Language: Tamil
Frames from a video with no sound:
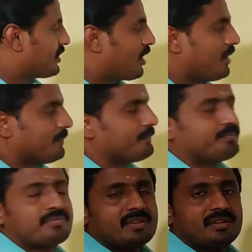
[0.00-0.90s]
காம்
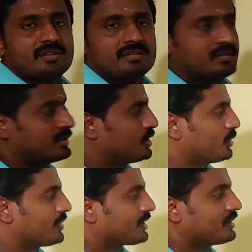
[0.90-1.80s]

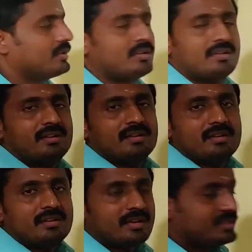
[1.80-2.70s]
டியூபர்
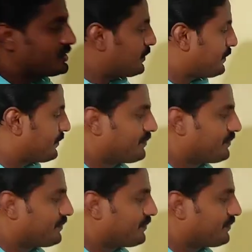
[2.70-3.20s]
ரைசம்